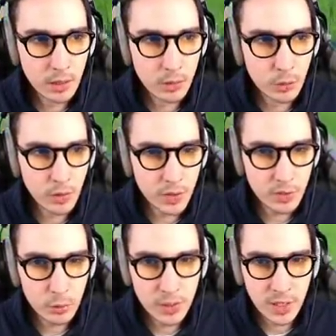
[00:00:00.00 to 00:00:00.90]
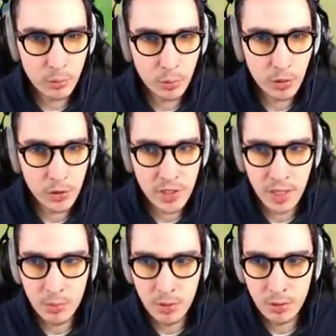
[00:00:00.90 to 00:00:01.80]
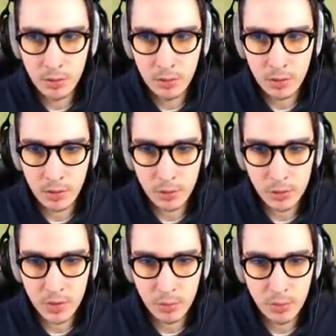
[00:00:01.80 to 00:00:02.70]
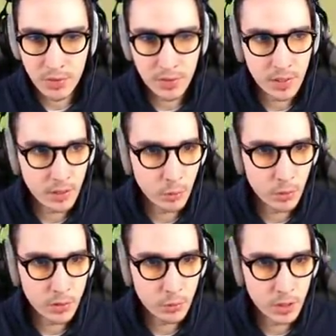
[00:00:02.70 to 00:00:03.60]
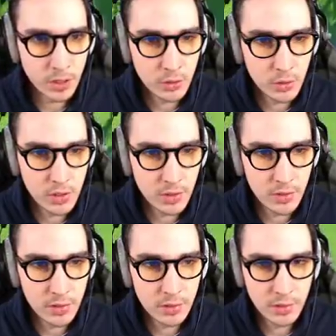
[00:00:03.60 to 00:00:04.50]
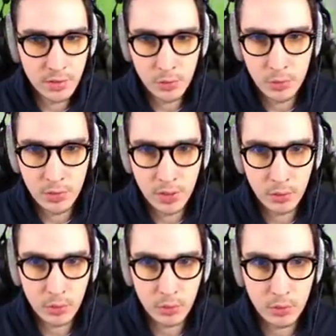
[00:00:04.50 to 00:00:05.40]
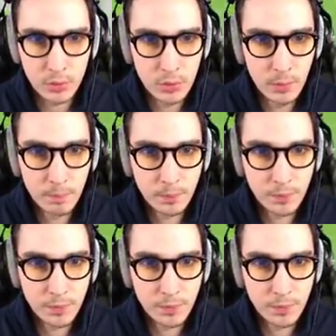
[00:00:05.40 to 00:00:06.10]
Euh, donc on va faire celui qui est le plus proche d'abord. Alors je sais plus si c'est à droite ou à gauche ici. Ça c'est du fer, on s'en fout.